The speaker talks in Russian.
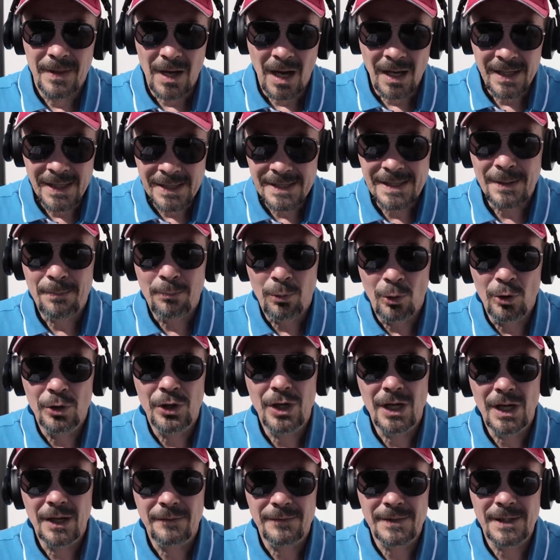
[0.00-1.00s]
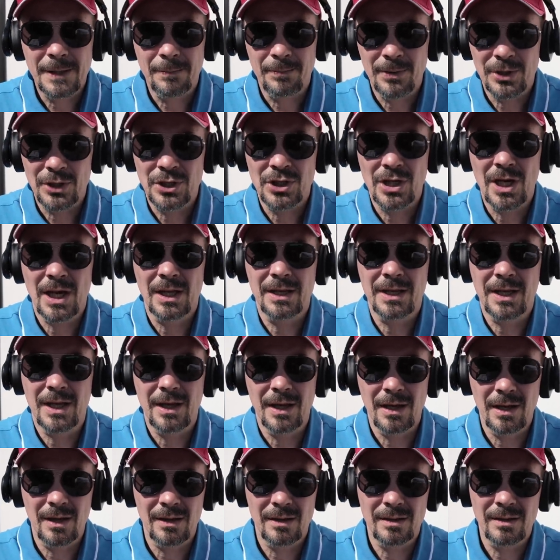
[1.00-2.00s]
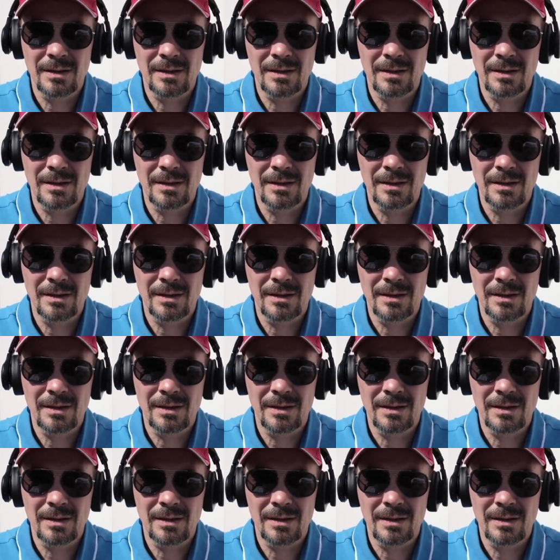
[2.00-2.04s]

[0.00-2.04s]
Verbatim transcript: они заполнили все площадки,